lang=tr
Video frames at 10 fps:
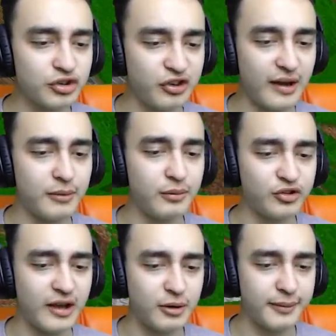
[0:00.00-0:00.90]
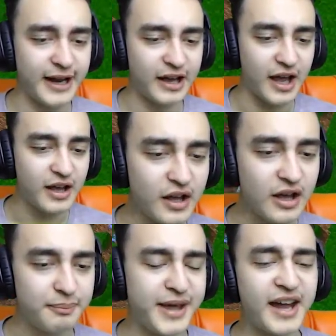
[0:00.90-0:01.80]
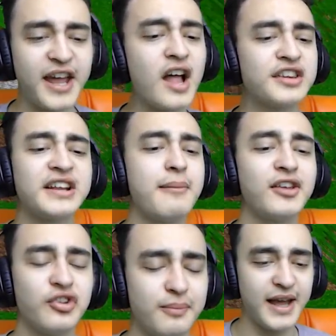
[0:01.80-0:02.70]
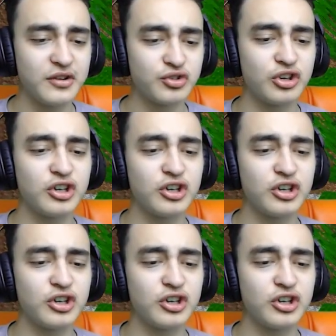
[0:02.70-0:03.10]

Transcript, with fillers: sevimli mi sevimli bir ara. Bir araya alt edemezsin ben. Çünkü